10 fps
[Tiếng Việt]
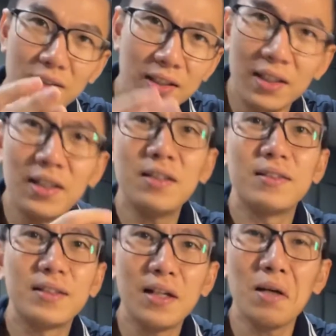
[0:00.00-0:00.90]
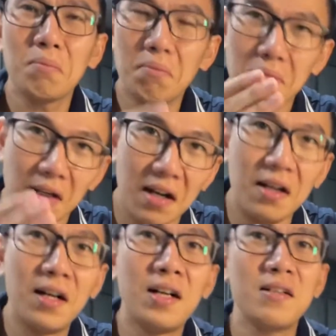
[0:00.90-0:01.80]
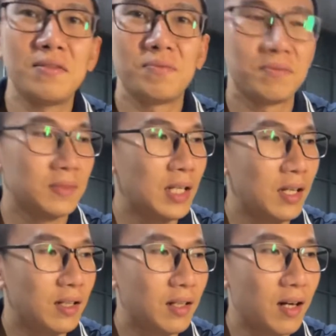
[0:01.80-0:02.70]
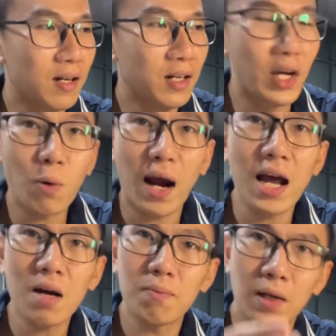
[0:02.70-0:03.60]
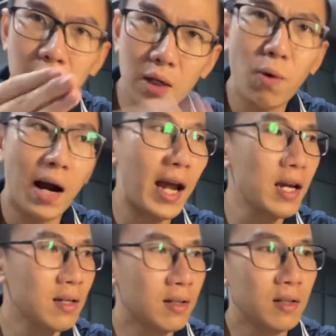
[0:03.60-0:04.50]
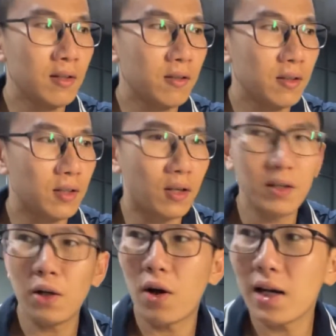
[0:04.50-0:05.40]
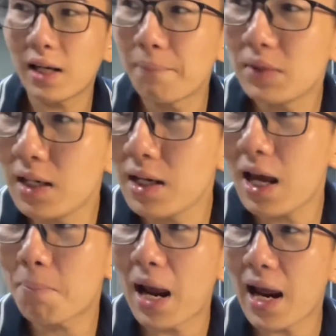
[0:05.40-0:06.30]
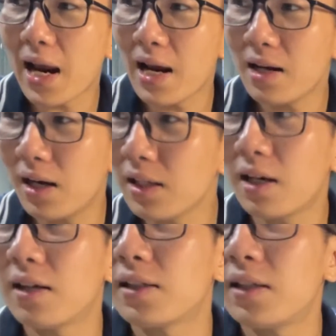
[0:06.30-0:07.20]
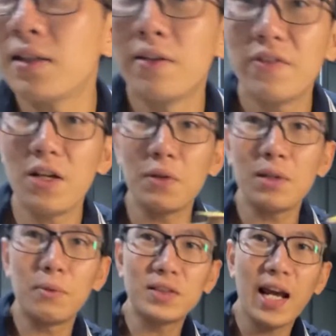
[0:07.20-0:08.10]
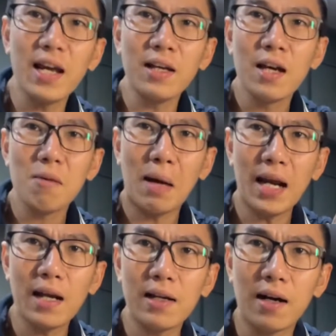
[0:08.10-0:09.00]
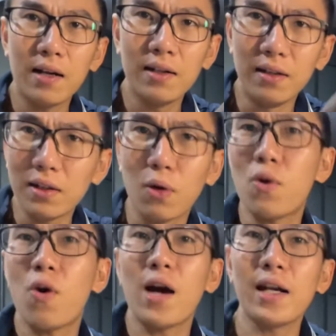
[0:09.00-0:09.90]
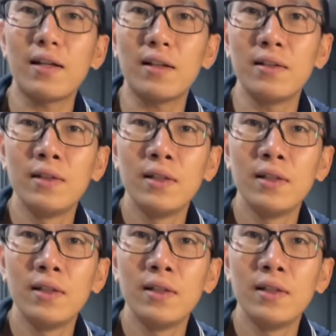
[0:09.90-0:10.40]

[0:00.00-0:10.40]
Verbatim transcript: được được không được có hiệu quả không hiệu quả rồi hoặc là thậm chí là bạn ăn ít hơn nữa ví dụ như buổi sáng bạn ăn cỡ nửa củ khoai này thôi